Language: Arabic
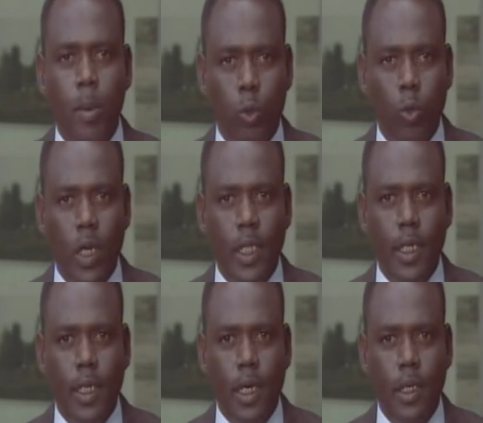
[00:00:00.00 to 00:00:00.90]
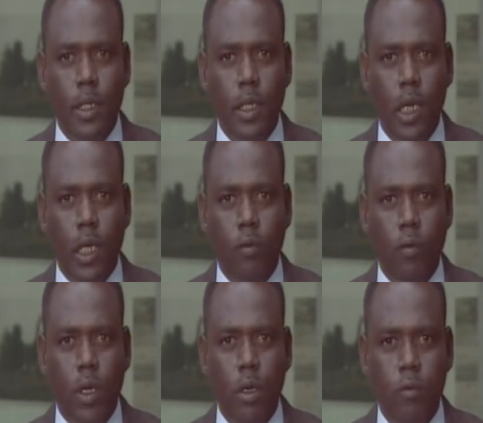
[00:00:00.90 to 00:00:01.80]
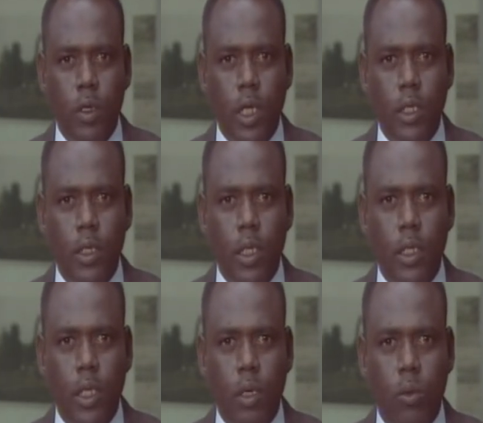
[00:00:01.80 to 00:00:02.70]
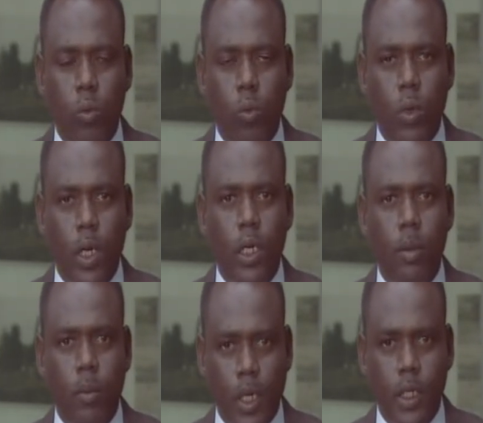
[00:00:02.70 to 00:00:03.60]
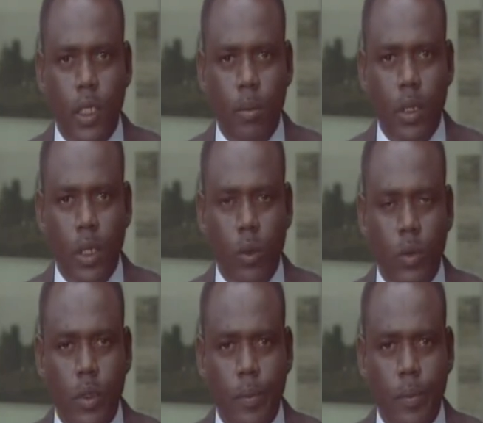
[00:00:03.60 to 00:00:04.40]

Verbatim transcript: بطولة التحدي للأطفال في رياضة التايكوندو آدم حسن المكاوي